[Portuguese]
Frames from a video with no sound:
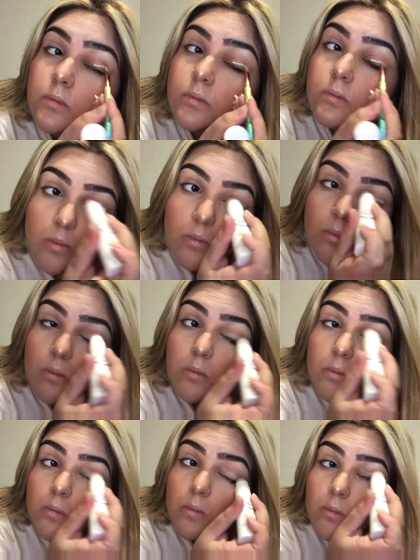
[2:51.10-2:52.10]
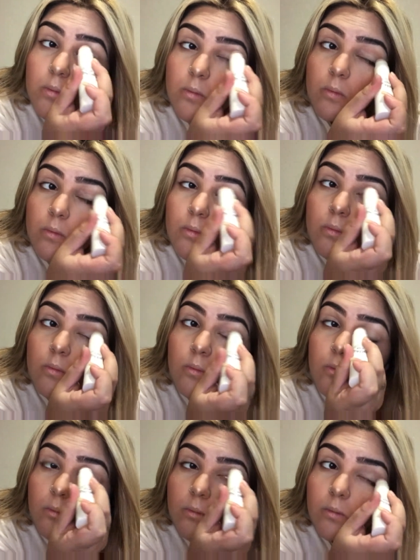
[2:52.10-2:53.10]
E pra primer, eu vou usar
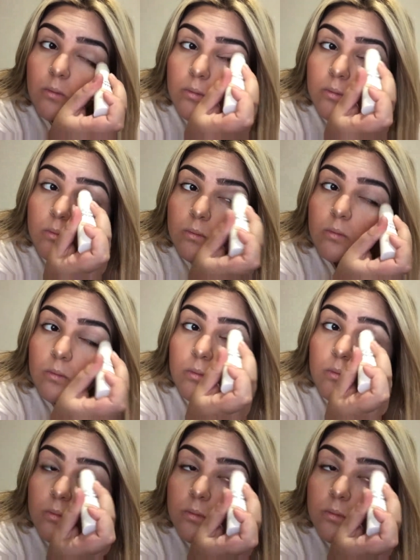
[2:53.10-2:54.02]
esse mesmo corretivo,